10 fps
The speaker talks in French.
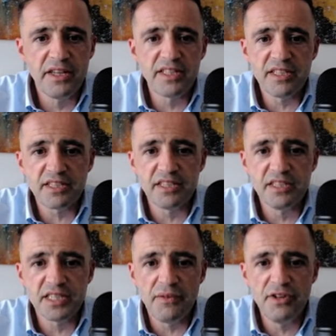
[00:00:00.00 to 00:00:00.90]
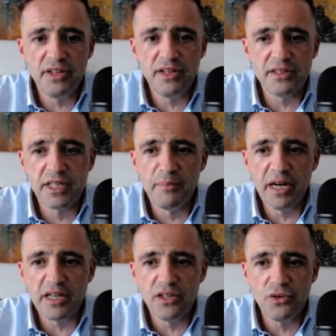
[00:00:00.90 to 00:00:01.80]
exercice qui avait
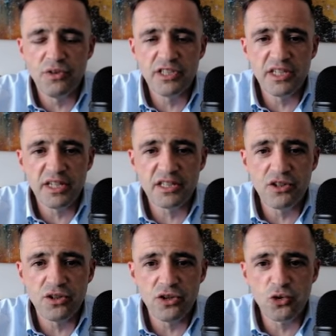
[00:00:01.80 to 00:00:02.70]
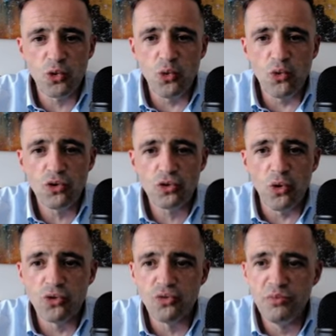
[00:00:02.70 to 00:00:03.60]
démarré, on va dire, avec
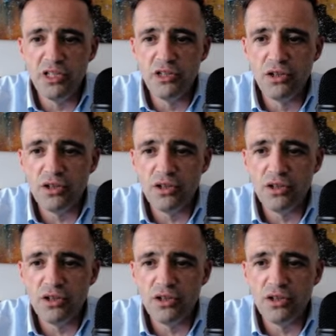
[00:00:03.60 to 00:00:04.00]
30 000,